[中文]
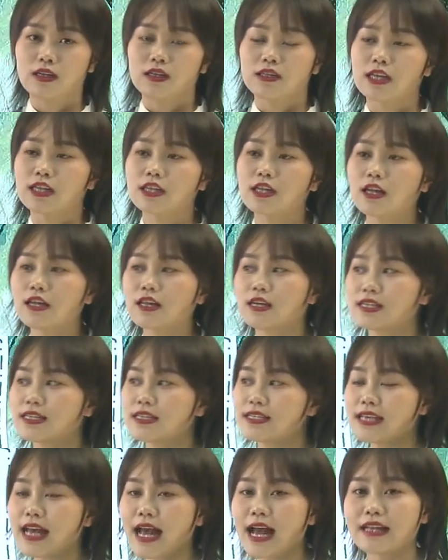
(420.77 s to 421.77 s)
那到了
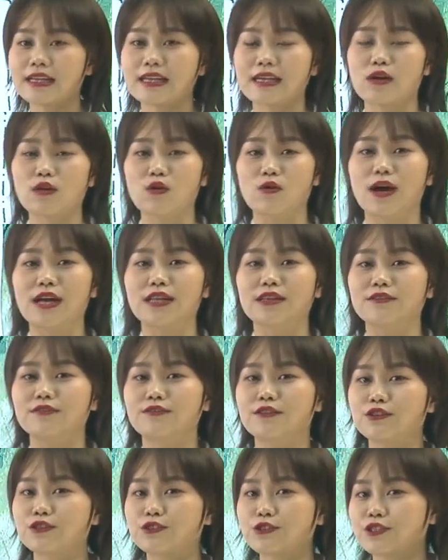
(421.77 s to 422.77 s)
夏天刮的
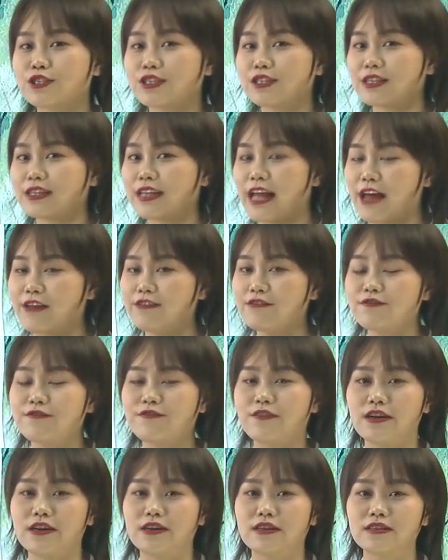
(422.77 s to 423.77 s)
风就是南
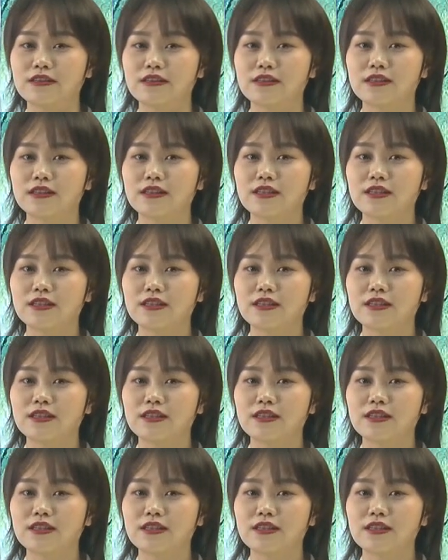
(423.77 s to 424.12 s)
风，